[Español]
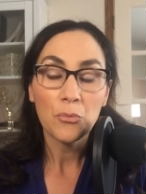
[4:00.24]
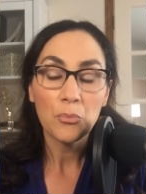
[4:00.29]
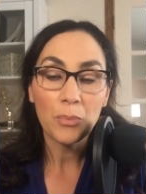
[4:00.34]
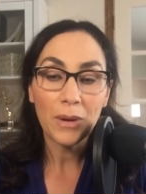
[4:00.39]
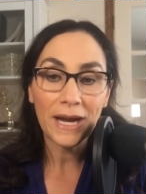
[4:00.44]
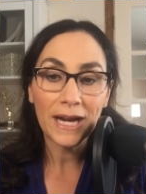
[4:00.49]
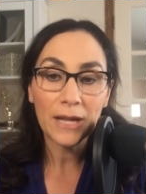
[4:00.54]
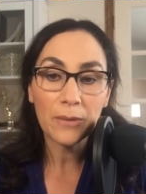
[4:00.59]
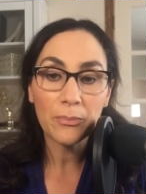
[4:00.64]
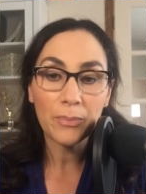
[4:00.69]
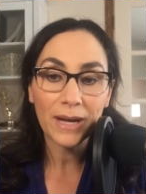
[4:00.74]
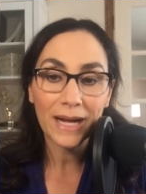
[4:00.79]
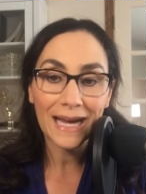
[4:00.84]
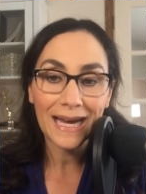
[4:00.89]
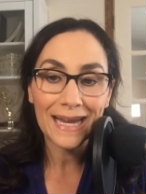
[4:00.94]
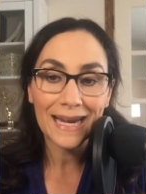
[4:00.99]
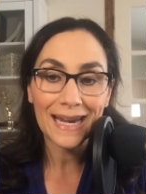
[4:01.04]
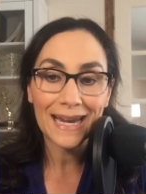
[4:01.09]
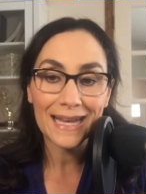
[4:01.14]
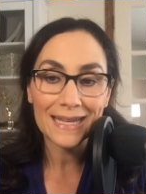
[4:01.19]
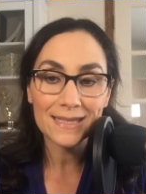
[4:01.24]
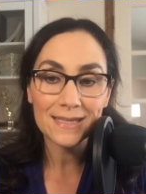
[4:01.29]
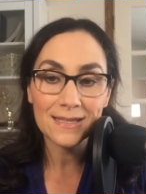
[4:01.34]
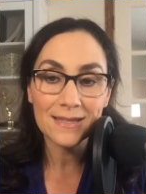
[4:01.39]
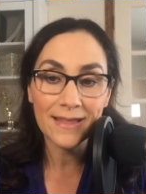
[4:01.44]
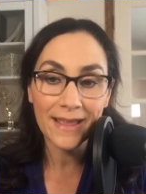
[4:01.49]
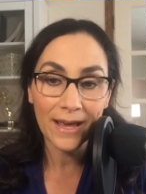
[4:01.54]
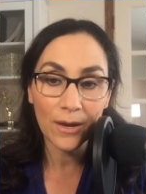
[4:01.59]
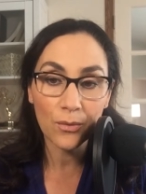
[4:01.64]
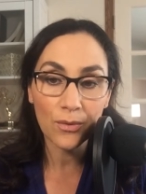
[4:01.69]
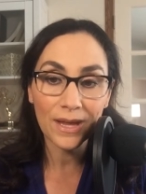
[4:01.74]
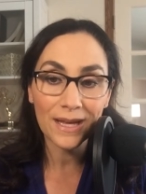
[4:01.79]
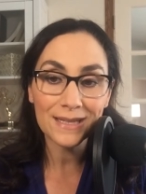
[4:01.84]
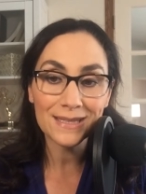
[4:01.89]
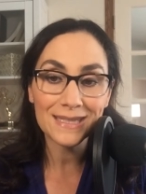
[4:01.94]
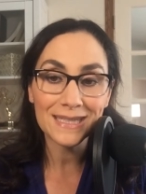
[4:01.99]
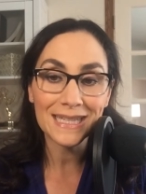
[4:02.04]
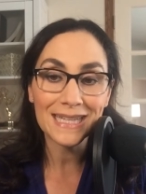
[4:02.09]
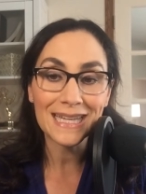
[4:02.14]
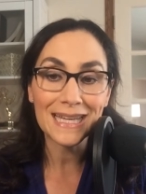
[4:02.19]
para pagar las deudas
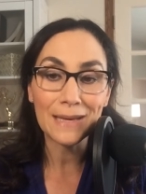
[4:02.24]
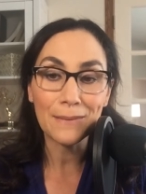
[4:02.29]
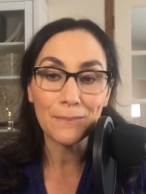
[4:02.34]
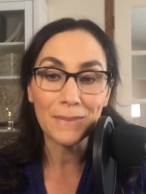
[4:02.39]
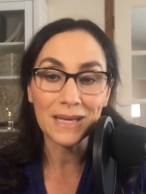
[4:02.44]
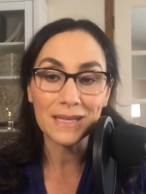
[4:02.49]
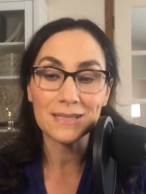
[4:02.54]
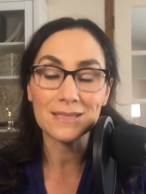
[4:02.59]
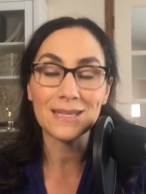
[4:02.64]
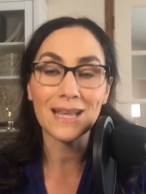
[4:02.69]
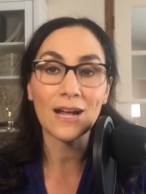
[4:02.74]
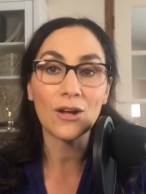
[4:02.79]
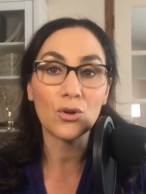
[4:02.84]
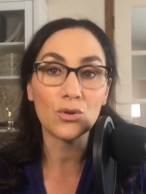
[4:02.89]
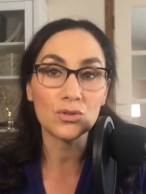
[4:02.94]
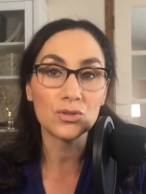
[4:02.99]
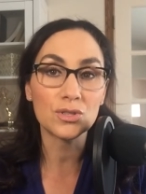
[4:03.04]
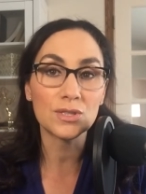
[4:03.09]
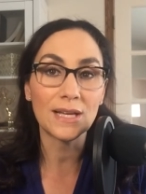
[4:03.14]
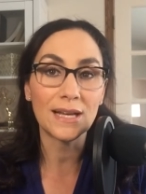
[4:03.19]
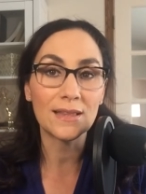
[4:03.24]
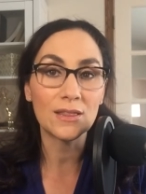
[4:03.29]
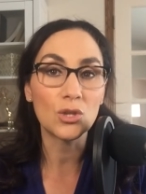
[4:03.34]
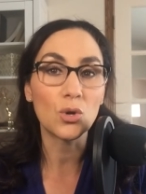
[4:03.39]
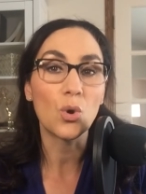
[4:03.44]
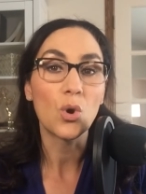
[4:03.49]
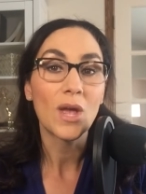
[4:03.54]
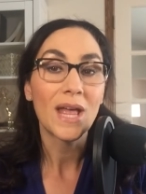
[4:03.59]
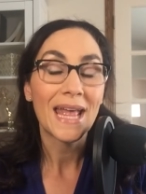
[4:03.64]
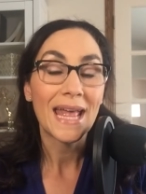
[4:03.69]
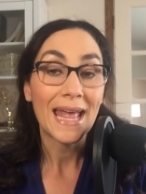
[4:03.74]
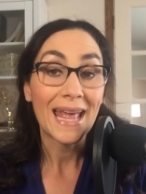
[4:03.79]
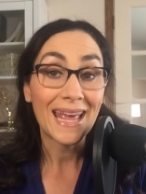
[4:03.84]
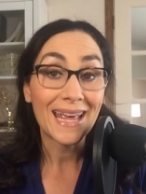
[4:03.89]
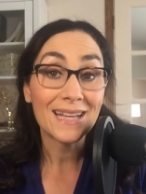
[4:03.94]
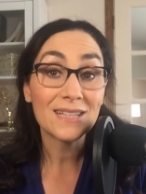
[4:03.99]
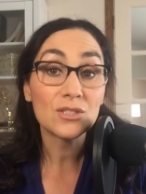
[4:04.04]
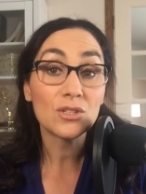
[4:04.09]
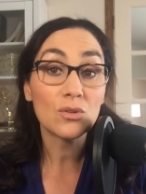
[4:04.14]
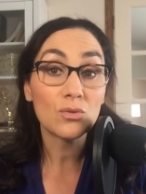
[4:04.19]
y me está costando.
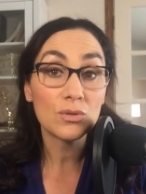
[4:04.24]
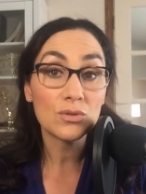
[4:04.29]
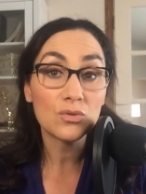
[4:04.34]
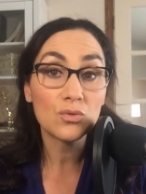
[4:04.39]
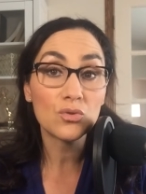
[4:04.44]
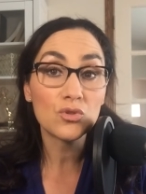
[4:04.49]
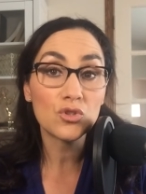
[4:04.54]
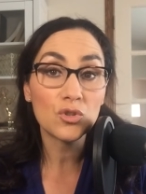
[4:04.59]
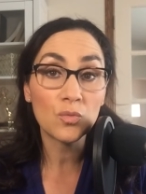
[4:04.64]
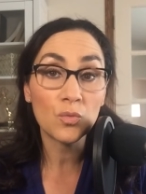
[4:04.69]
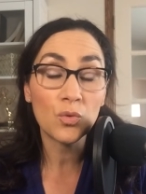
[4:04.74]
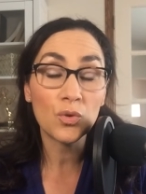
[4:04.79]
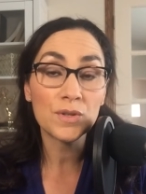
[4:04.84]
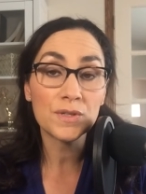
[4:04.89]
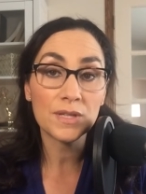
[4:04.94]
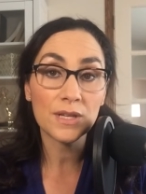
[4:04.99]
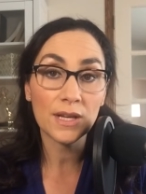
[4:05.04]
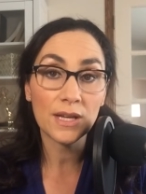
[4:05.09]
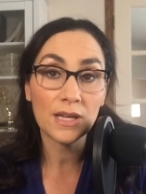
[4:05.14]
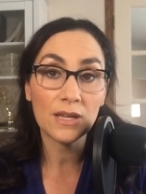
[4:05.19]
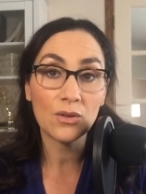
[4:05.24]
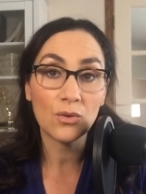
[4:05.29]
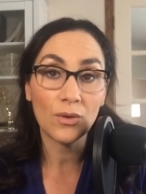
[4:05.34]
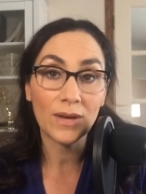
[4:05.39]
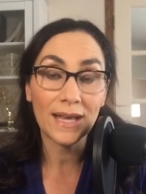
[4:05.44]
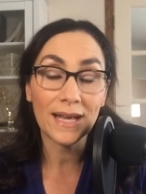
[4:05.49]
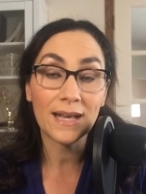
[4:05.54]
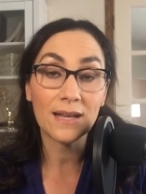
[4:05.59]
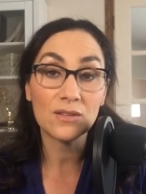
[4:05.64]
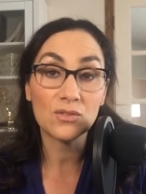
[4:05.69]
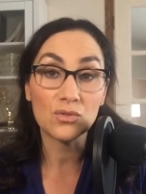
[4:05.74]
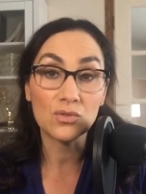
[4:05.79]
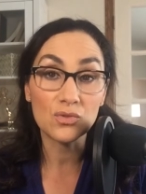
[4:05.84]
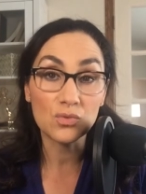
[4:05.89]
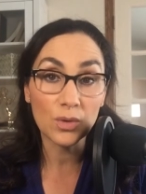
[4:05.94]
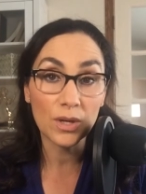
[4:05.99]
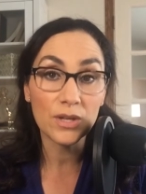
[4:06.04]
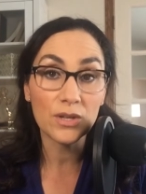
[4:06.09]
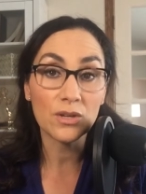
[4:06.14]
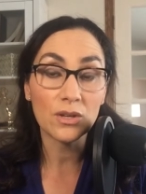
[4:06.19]
Eso lo escucho muy seguido, ¿eh? que eh,
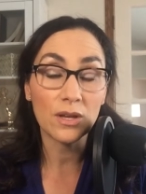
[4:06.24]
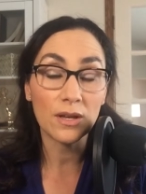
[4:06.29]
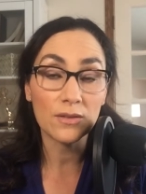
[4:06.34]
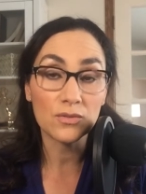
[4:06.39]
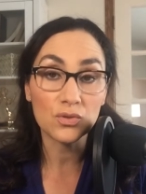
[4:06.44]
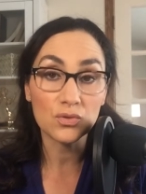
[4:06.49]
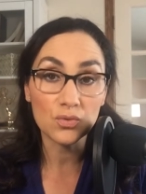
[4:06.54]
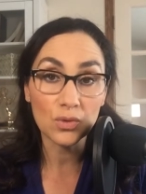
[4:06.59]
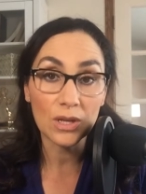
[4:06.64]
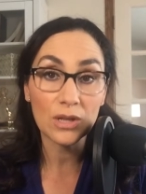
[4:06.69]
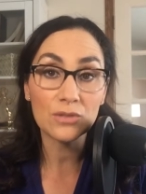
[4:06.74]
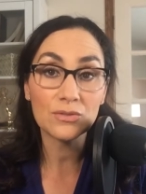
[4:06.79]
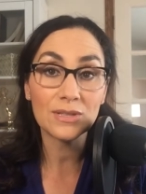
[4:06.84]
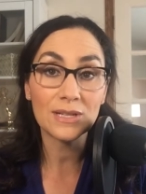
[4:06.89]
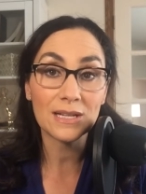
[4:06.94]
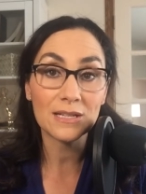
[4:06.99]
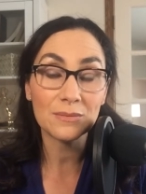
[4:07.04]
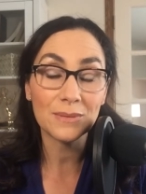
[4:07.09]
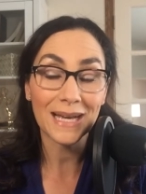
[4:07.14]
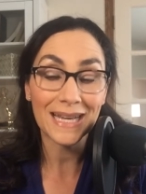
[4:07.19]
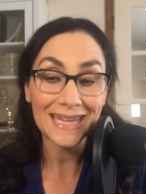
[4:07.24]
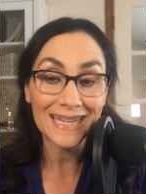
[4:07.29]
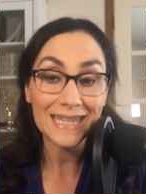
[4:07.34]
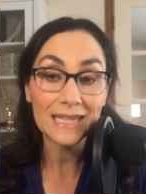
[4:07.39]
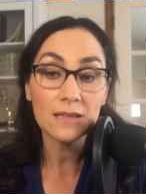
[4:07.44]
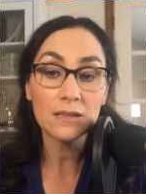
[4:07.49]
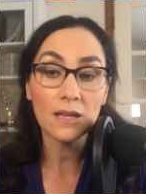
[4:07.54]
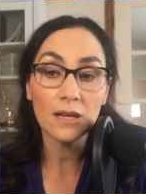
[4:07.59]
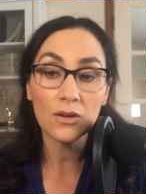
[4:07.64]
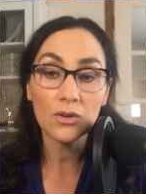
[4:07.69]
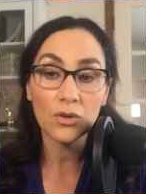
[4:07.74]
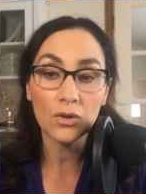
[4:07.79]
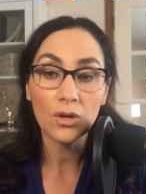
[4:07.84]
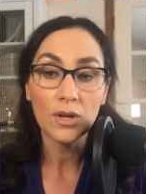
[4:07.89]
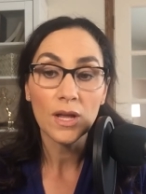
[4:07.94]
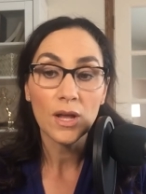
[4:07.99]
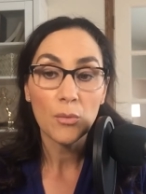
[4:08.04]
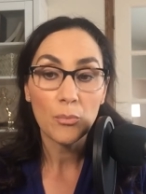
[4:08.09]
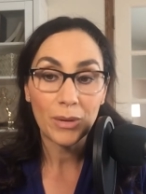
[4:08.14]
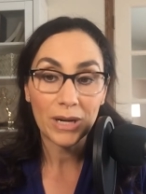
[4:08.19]
su sueldo se les va íntegro
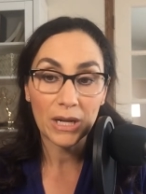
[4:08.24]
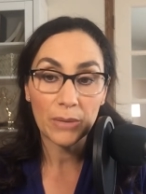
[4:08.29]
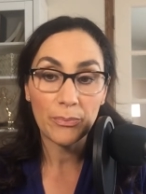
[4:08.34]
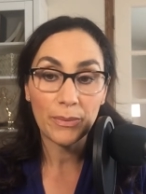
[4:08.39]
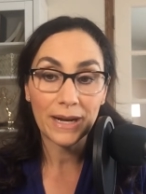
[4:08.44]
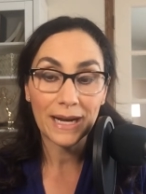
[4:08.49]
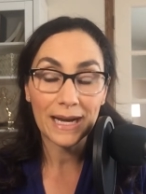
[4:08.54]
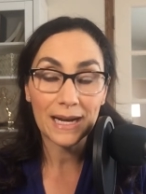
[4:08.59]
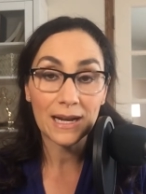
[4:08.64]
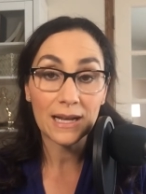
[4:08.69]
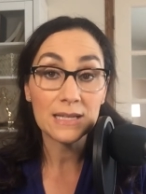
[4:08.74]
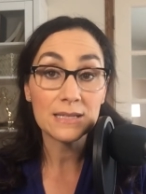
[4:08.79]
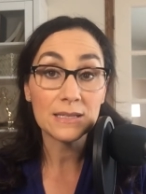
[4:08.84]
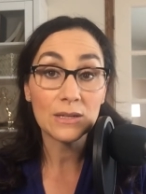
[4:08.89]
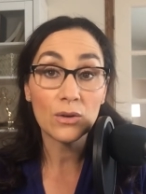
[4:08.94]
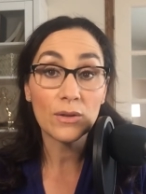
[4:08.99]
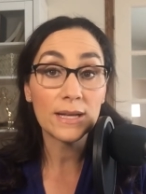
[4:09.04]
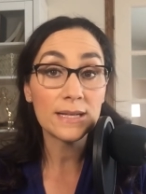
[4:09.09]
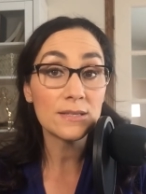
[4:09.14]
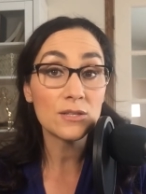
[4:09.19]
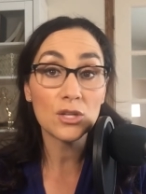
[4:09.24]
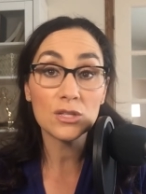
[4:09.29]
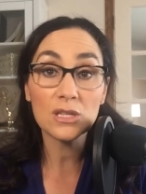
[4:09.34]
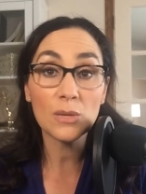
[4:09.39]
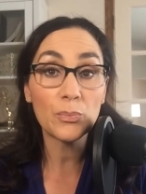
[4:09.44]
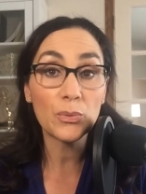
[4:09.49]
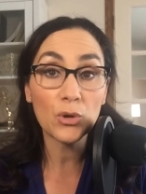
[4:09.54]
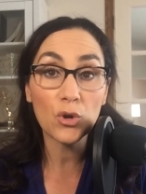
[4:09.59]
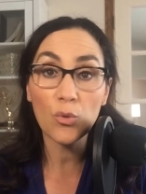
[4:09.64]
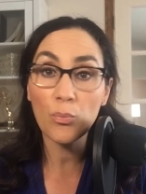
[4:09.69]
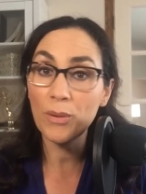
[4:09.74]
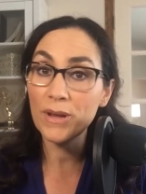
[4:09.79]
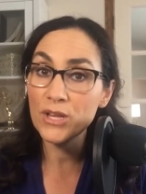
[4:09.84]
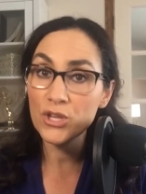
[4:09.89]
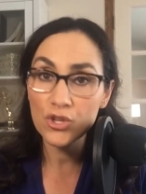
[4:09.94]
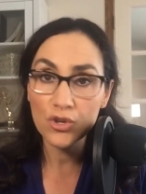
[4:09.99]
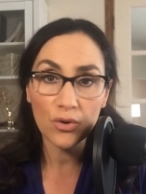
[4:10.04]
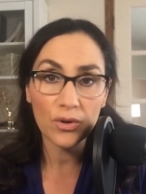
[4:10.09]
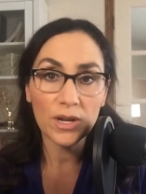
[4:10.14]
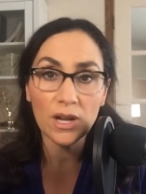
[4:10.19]
para pagar las deudas. No se preocupen,
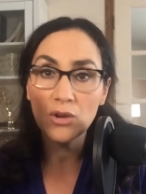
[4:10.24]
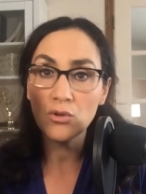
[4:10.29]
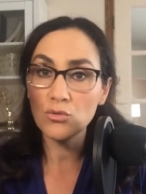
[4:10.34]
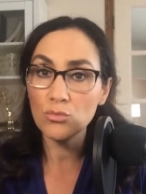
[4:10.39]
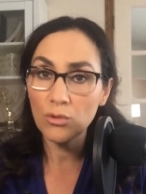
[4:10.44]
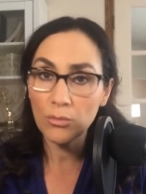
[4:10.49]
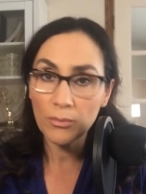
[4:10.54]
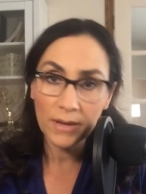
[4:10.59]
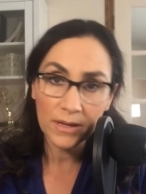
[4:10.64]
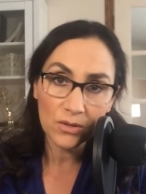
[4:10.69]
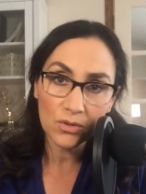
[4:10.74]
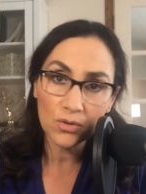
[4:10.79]
yo en algún momento